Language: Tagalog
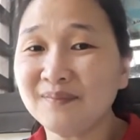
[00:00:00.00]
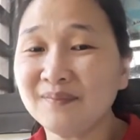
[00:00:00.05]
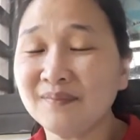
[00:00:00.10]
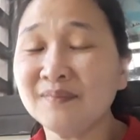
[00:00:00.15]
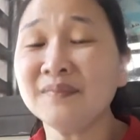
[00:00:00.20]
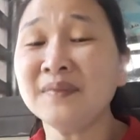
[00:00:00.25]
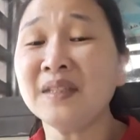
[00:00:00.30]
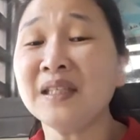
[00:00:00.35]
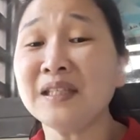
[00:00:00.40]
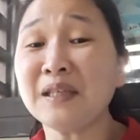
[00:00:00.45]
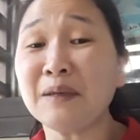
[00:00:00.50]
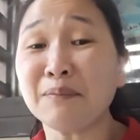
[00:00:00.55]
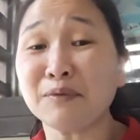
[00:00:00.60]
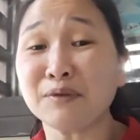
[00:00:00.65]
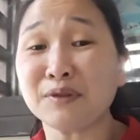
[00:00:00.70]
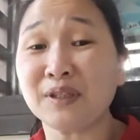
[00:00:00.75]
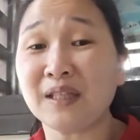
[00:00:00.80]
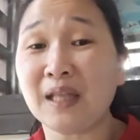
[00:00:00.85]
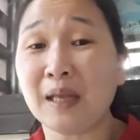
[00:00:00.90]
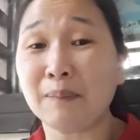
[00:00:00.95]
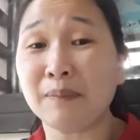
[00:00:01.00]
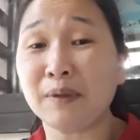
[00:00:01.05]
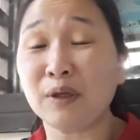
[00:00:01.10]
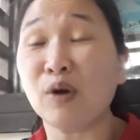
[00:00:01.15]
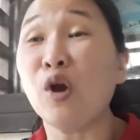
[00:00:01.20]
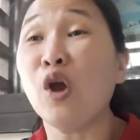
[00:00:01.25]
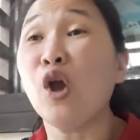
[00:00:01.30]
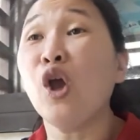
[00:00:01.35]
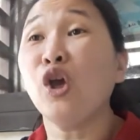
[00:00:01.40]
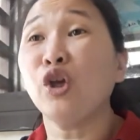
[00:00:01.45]
Hindi niya po sinabi
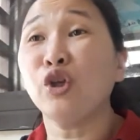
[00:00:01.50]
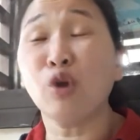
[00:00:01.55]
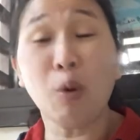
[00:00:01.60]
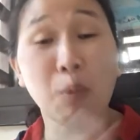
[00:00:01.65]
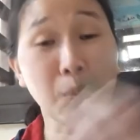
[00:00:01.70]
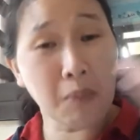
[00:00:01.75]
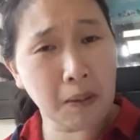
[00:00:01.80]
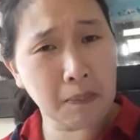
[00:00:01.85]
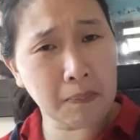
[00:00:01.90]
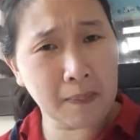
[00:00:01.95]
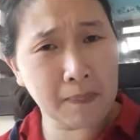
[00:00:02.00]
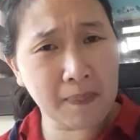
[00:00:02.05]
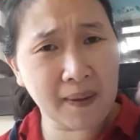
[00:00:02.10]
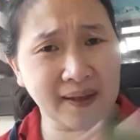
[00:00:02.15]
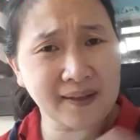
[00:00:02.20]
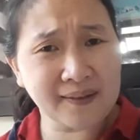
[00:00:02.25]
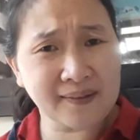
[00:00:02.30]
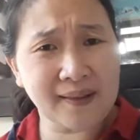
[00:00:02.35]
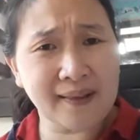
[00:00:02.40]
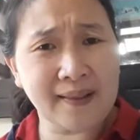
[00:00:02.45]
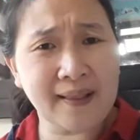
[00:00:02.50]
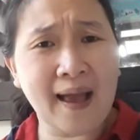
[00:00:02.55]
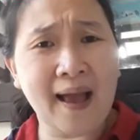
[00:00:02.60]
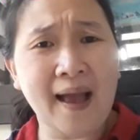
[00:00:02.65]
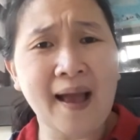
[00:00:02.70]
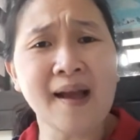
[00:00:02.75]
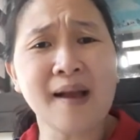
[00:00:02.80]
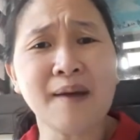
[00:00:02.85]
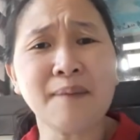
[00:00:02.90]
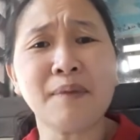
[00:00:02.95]
yun. Yung mababait
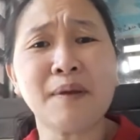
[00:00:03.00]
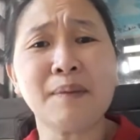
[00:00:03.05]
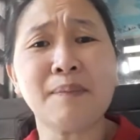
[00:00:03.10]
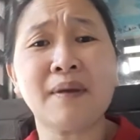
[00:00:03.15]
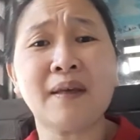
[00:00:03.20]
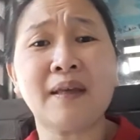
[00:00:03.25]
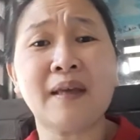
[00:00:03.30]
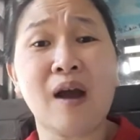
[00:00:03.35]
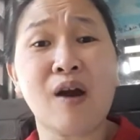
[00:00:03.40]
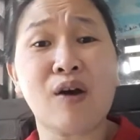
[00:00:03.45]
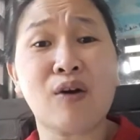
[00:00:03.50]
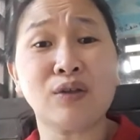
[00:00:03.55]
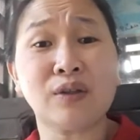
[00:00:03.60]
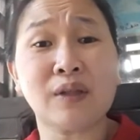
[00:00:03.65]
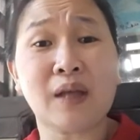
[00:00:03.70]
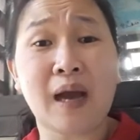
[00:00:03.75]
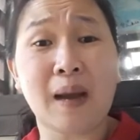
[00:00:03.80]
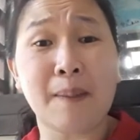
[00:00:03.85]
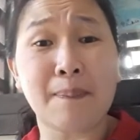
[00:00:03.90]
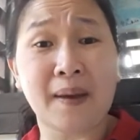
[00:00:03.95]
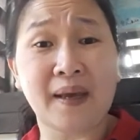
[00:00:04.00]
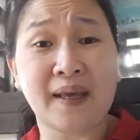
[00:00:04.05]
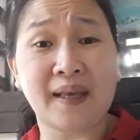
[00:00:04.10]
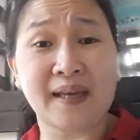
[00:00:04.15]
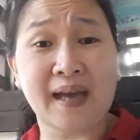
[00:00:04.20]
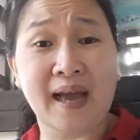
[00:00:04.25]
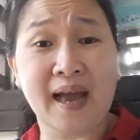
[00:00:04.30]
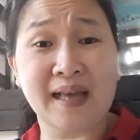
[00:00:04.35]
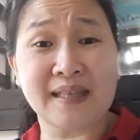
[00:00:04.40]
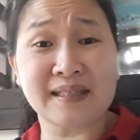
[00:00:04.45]
lang ang bibigyan ko ng
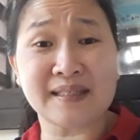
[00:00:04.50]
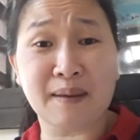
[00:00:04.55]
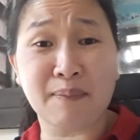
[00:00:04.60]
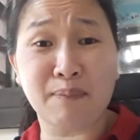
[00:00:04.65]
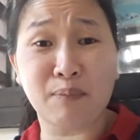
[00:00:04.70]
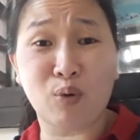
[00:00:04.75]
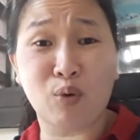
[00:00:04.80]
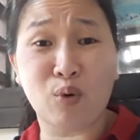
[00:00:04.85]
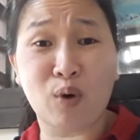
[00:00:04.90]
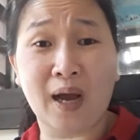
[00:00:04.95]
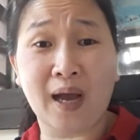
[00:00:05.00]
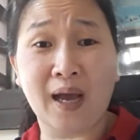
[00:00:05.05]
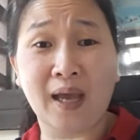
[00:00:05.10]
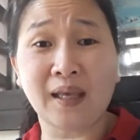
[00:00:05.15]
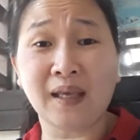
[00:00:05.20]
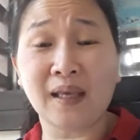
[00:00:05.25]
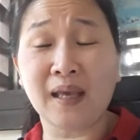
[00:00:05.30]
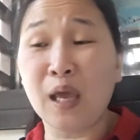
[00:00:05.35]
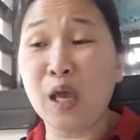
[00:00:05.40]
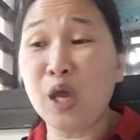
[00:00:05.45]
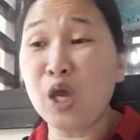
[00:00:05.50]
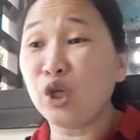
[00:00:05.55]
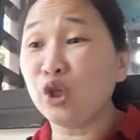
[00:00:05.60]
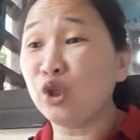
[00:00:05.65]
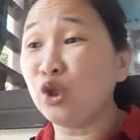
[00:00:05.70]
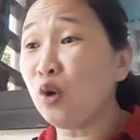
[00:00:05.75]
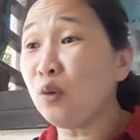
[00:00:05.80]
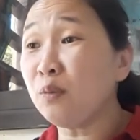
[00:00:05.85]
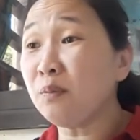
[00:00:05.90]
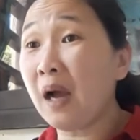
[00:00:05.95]
kapahingahan sa buhay.
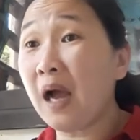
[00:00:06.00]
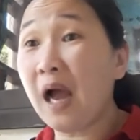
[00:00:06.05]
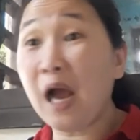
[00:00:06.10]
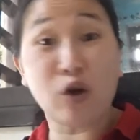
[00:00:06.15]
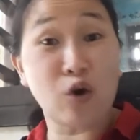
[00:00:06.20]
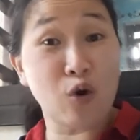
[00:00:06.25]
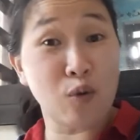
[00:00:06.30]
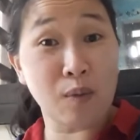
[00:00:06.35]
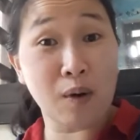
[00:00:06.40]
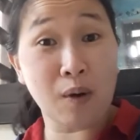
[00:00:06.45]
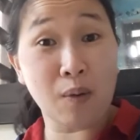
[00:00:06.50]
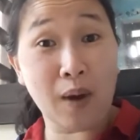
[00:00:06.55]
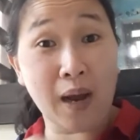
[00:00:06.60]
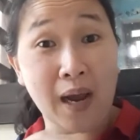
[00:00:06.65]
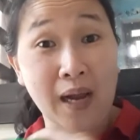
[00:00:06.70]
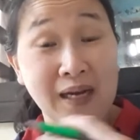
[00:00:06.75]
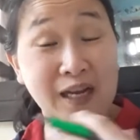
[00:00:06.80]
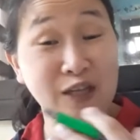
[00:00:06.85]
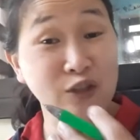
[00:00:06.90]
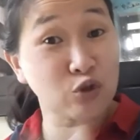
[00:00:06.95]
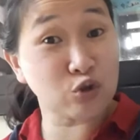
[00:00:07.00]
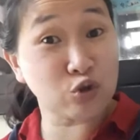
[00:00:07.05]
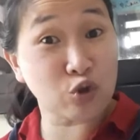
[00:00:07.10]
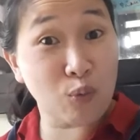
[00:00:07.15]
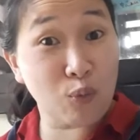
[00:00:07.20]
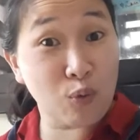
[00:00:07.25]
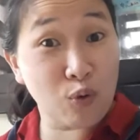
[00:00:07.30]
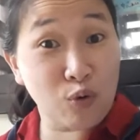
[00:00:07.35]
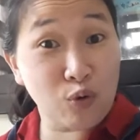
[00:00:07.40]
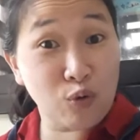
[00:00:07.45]
Yung mga gumawa lang, at
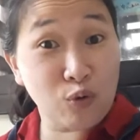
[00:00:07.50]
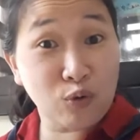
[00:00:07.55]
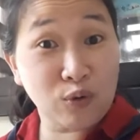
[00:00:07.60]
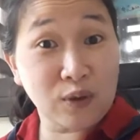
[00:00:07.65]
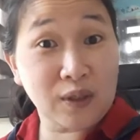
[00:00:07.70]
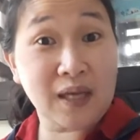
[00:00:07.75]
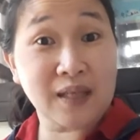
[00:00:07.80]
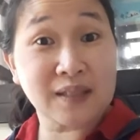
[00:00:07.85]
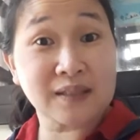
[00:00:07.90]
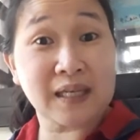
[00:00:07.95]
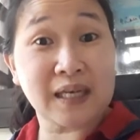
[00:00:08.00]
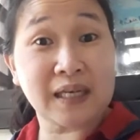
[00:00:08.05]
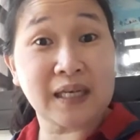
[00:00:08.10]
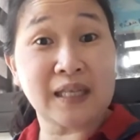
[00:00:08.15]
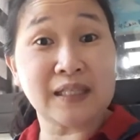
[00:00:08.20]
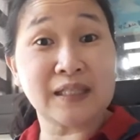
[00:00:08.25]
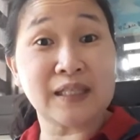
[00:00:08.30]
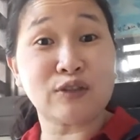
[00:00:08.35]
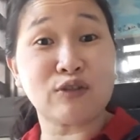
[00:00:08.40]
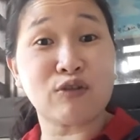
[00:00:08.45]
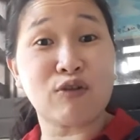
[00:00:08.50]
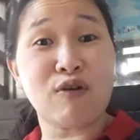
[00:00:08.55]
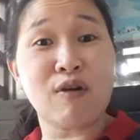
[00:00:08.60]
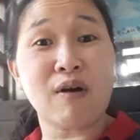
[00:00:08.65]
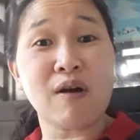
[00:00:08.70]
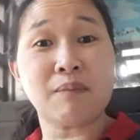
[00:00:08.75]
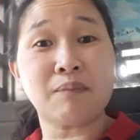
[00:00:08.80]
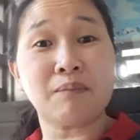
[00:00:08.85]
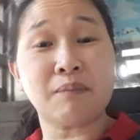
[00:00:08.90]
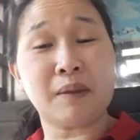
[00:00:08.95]
tumulong lang sa ganito
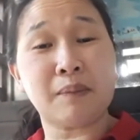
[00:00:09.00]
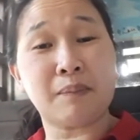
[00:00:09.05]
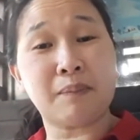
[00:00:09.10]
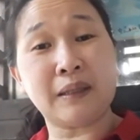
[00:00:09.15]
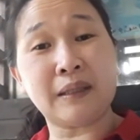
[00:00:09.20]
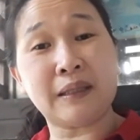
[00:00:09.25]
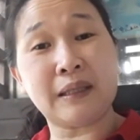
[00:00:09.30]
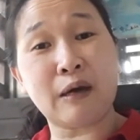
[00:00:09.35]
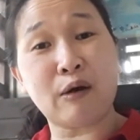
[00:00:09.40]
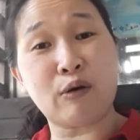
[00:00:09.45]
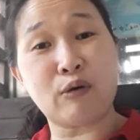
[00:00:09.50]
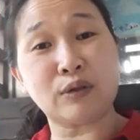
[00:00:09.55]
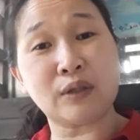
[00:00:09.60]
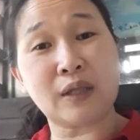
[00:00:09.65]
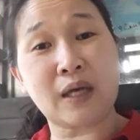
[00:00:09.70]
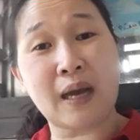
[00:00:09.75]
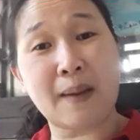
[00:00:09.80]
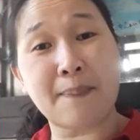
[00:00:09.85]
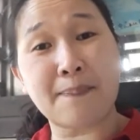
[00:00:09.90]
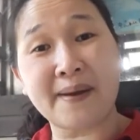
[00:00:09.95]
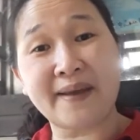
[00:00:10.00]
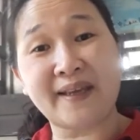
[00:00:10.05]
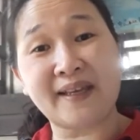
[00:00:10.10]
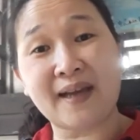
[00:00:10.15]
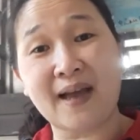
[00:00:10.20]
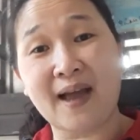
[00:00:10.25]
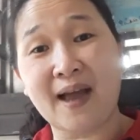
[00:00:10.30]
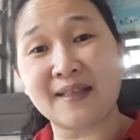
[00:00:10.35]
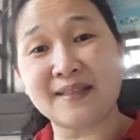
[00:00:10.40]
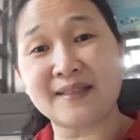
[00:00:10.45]
ang bibigyan ko ng
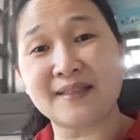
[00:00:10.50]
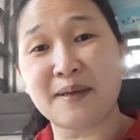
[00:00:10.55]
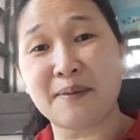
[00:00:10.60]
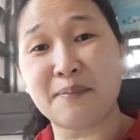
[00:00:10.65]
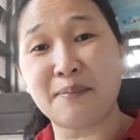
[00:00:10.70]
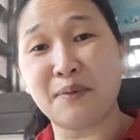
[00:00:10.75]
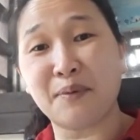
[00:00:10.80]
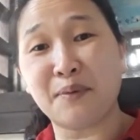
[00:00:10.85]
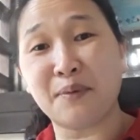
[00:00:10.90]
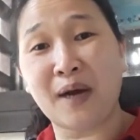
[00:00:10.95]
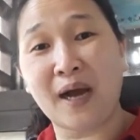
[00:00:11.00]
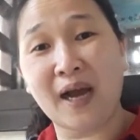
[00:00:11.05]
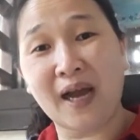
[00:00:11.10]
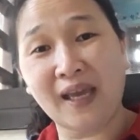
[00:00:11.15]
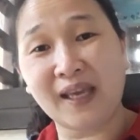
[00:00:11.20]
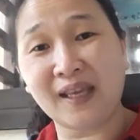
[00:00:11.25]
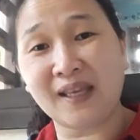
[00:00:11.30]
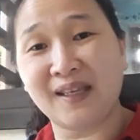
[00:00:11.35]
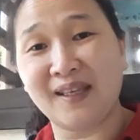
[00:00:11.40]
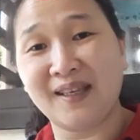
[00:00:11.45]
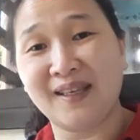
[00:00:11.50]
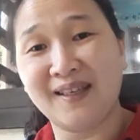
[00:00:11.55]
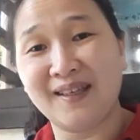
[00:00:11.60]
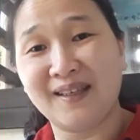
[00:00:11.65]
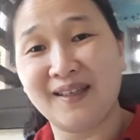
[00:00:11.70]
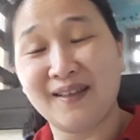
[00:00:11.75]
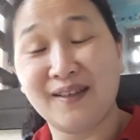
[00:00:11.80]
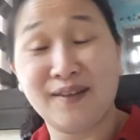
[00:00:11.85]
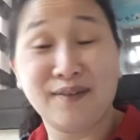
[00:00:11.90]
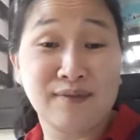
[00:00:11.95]
kapahingahan sa buhay.
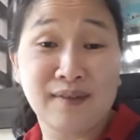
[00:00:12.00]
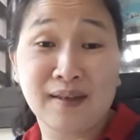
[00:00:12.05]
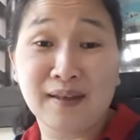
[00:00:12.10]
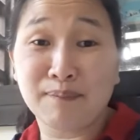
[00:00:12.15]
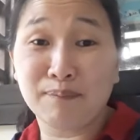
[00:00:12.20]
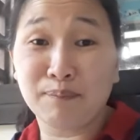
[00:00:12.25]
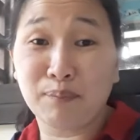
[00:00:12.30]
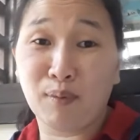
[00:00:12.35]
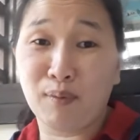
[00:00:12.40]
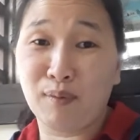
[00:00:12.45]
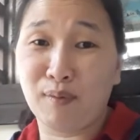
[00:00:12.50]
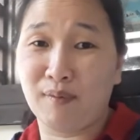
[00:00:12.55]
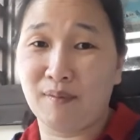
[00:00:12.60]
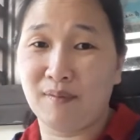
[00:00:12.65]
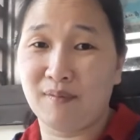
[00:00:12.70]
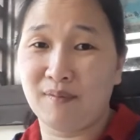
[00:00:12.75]
Hindi po.